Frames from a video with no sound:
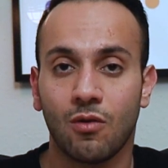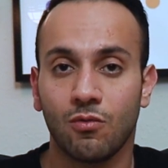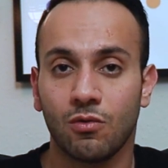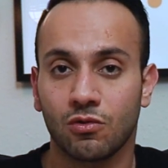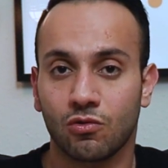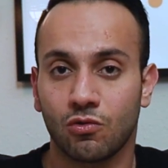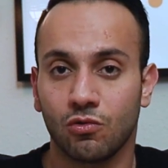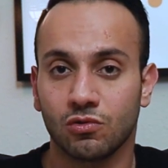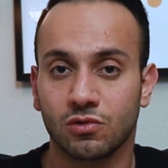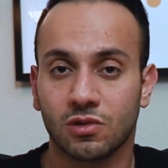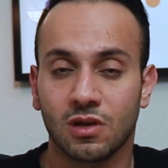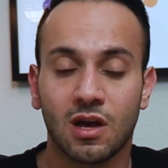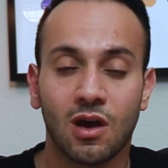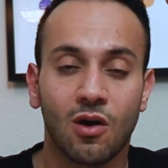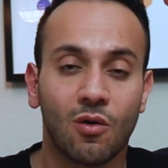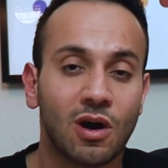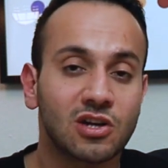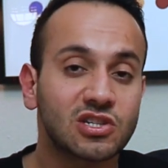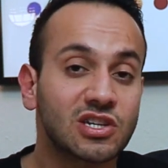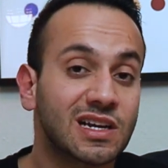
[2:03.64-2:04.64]
او الكود
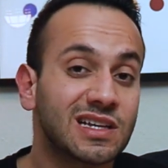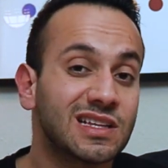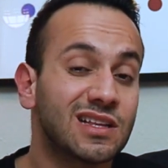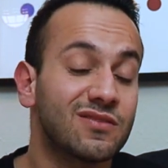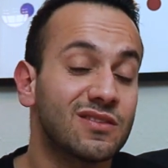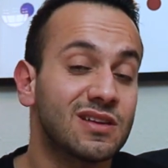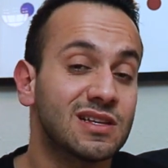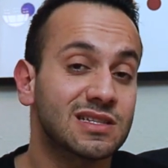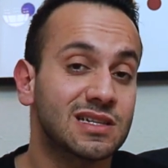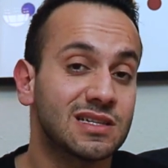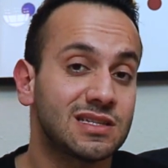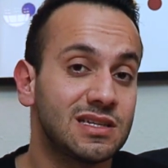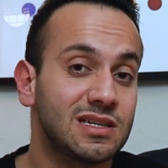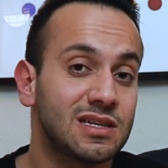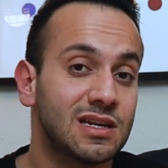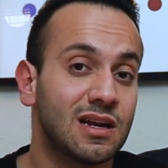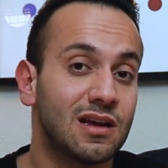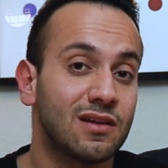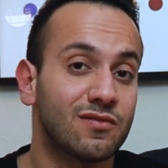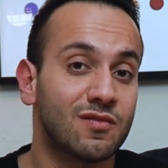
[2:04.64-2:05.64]
وعشان كده في ناس
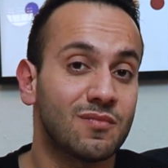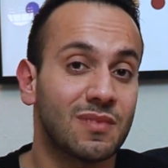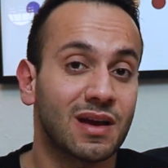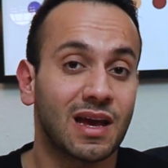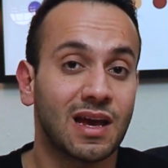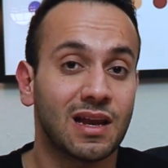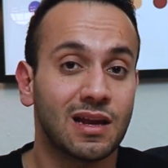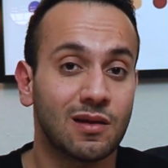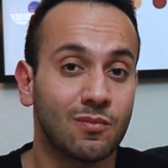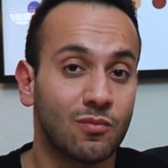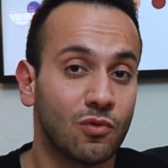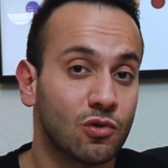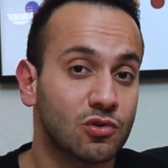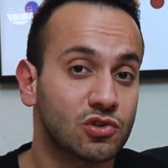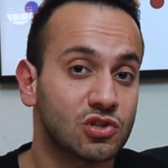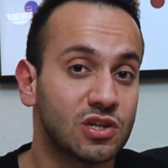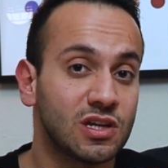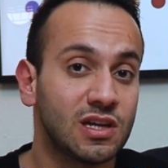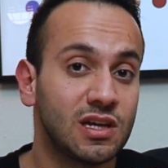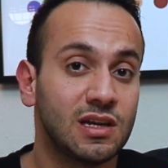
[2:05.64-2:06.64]
كتيره في مجال
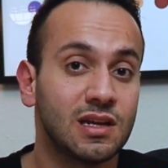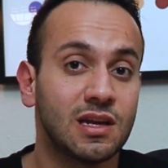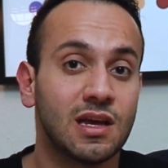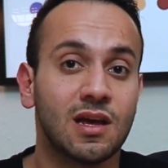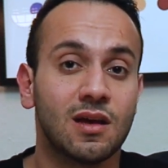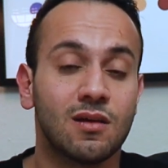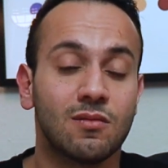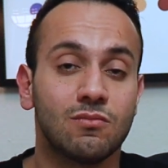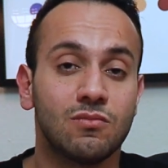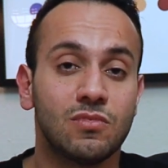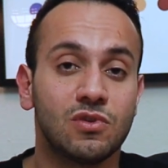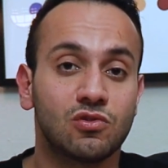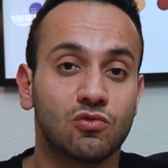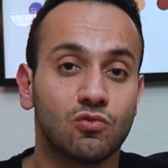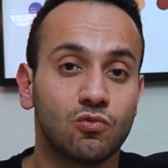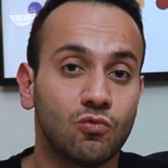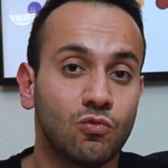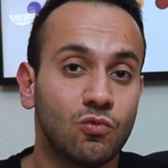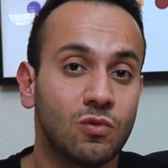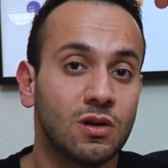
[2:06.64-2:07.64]
البلوكتشين
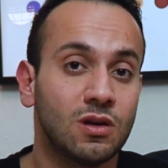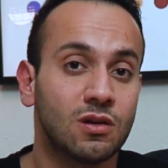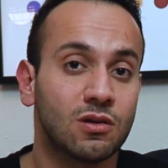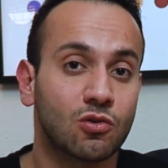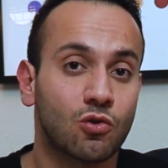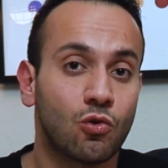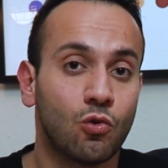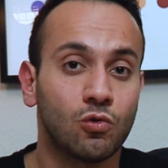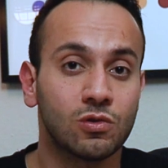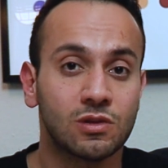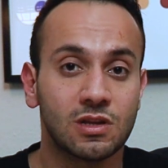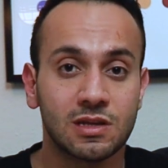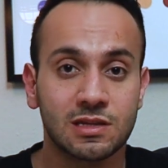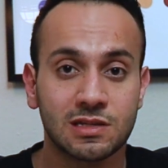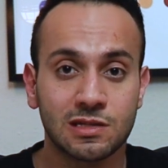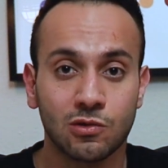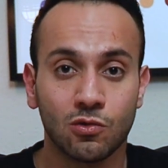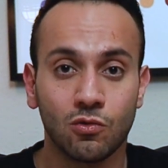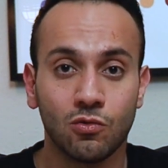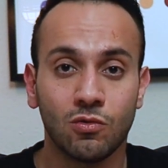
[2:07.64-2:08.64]
بتقول كود
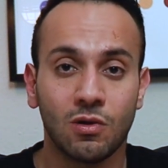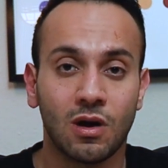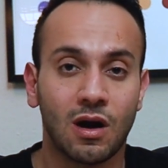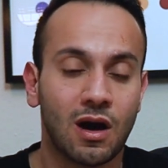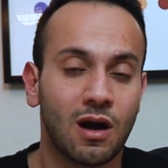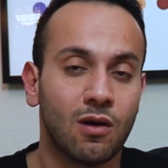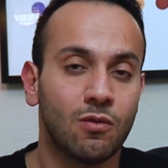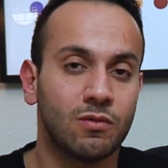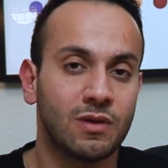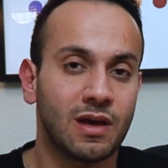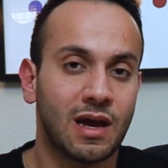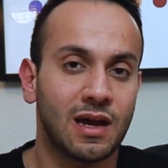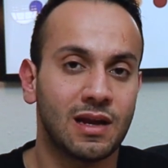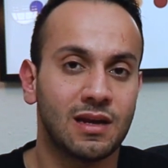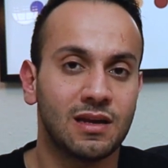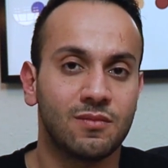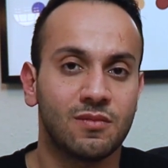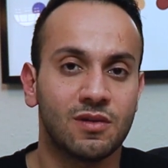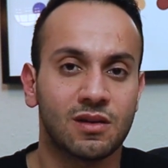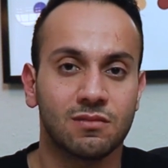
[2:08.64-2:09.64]
از لو او
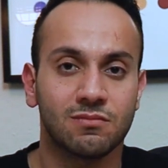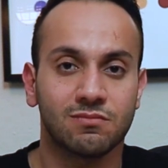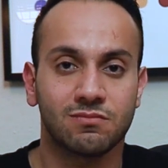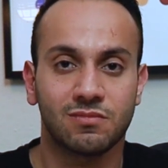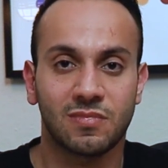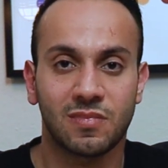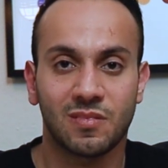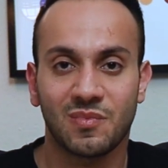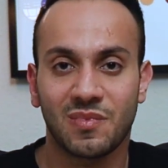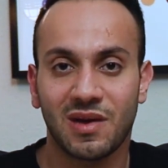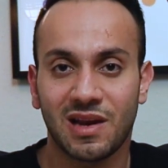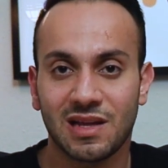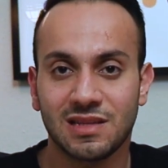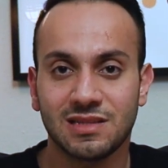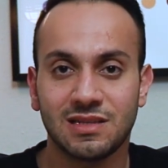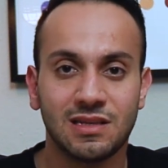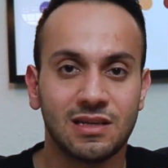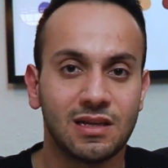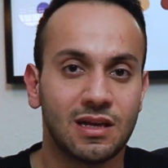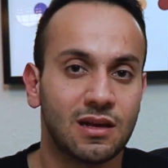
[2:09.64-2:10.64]
يعني
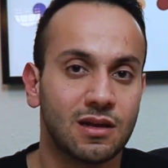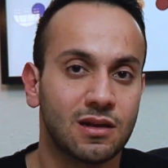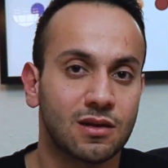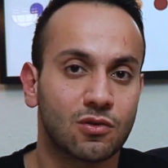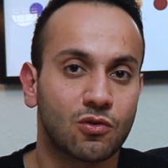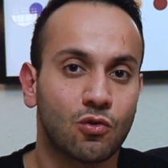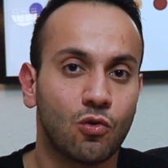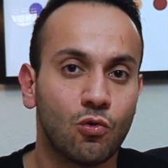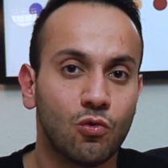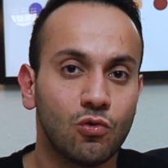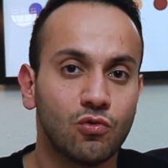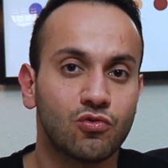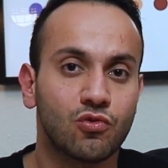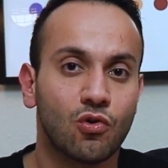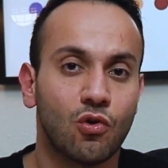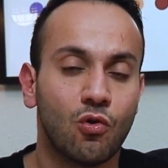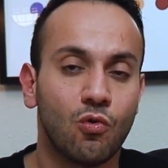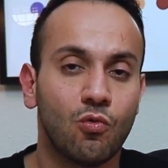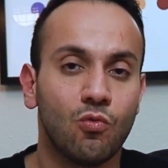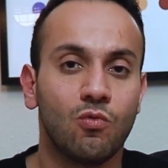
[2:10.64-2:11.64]
بالبلدي الكود
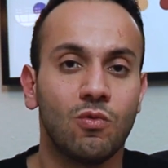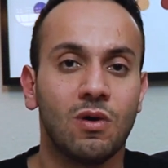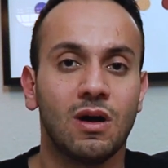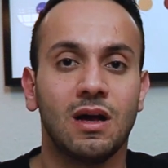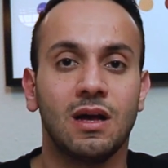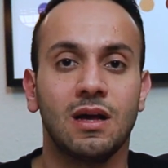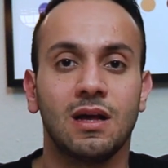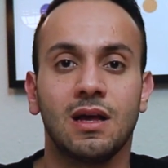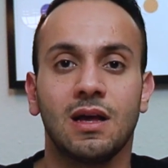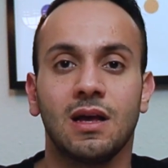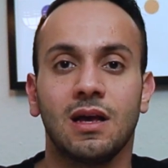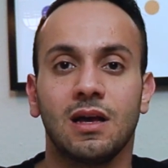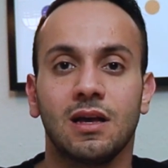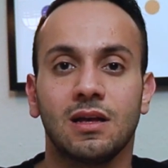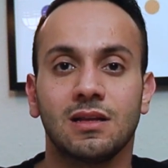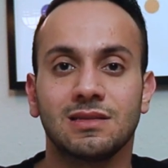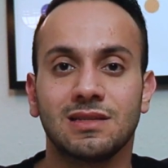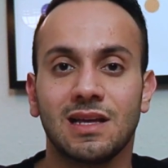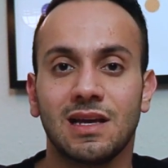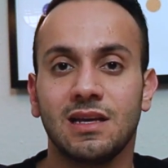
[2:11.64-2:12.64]
هو
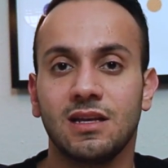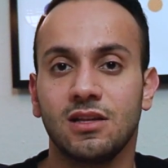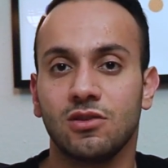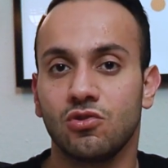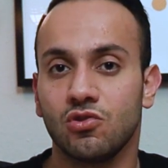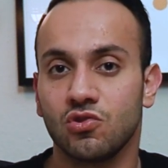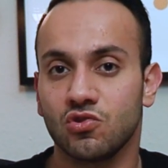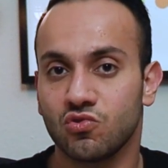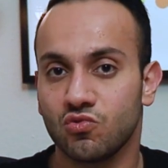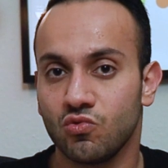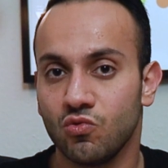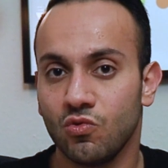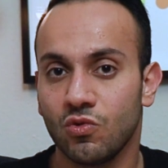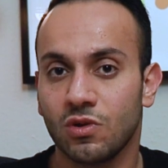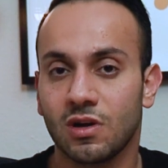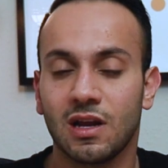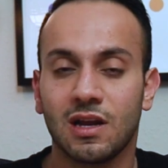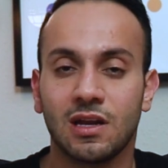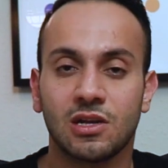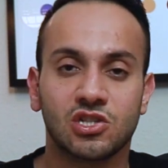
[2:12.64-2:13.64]
زي
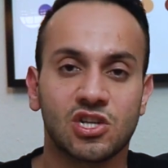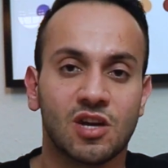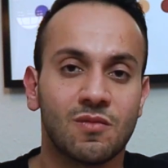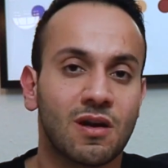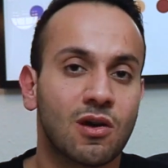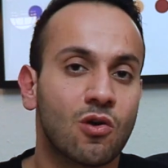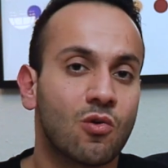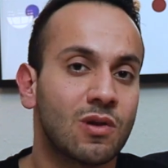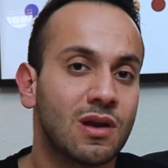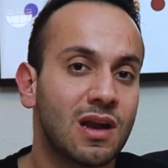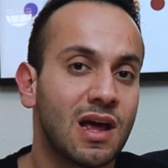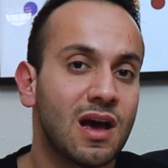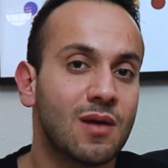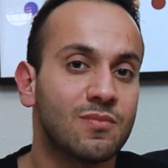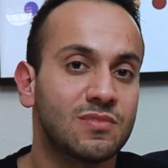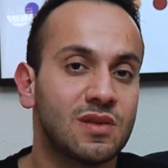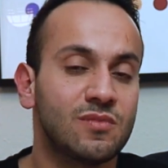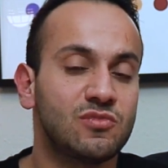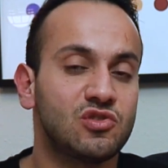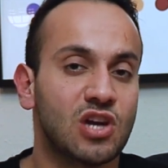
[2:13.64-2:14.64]
الدستور اللي الشبكه كلها
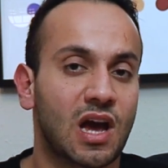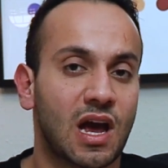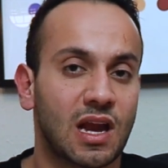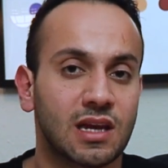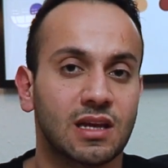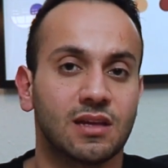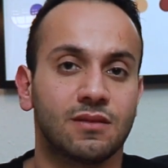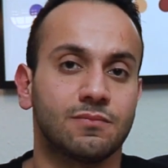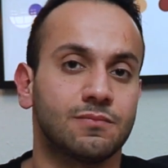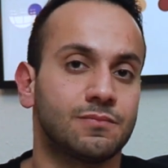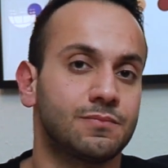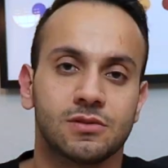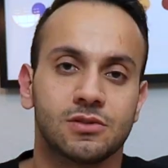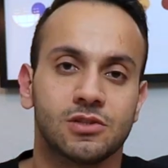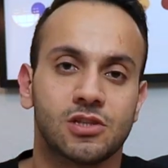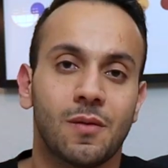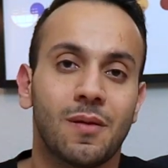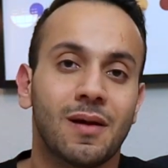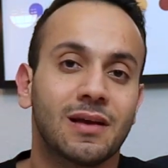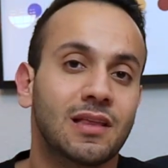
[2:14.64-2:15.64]
بتمشي عليه
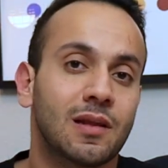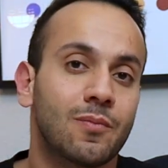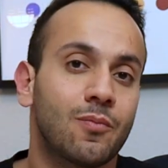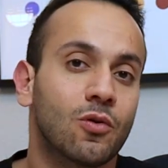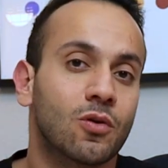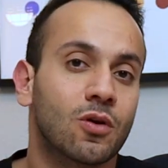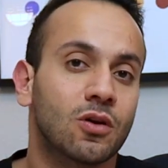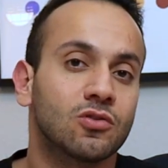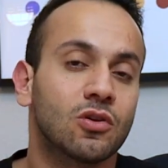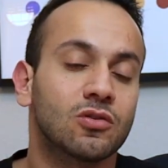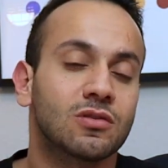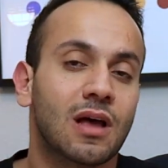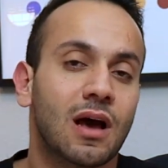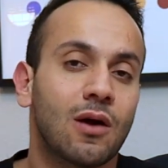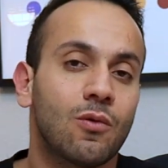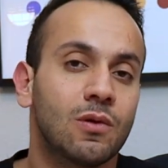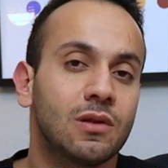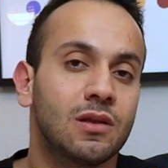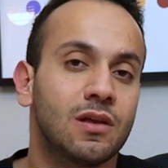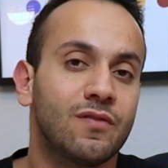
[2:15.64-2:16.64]
شبكه البولكا دوت
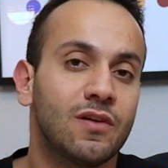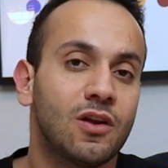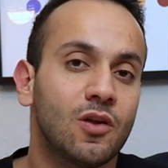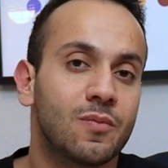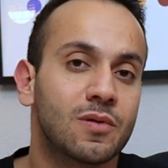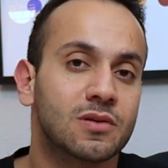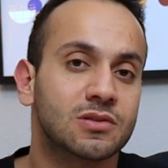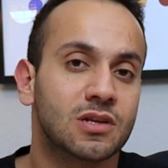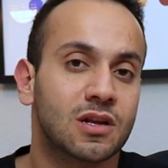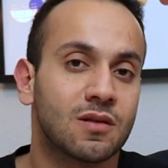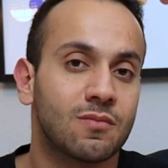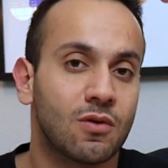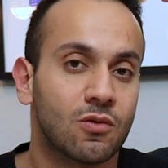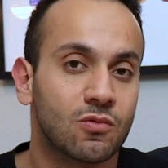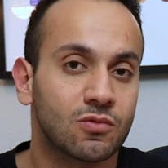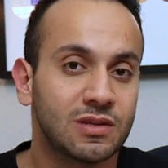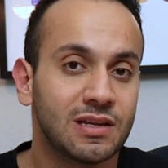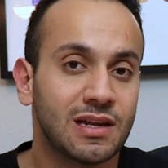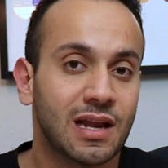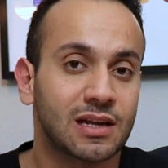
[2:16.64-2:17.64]
او الديفلوبرز اللي
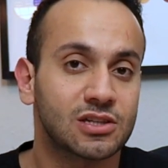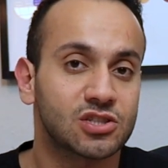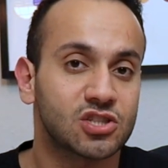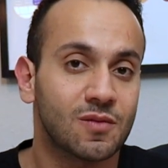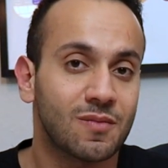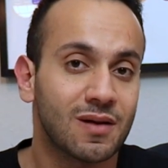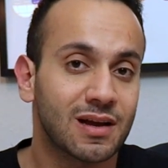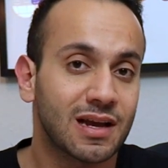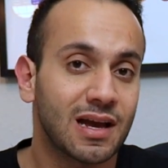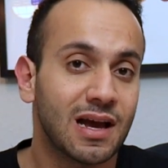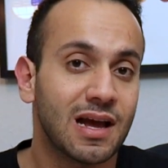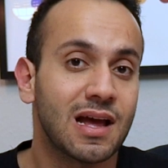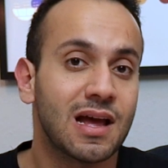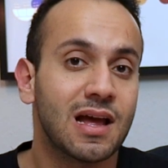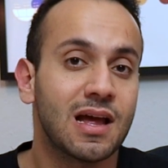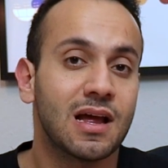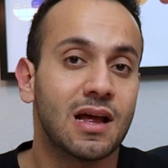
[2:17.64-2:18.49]
موجودين على الشبكه